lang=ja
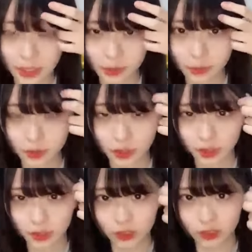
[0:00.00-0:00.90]
いから無理
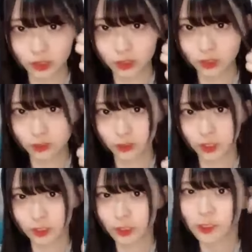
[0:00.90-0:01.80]
確かに
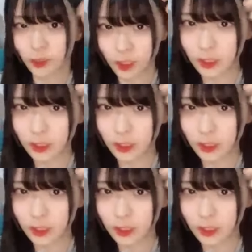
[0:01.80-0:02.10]
暑いよね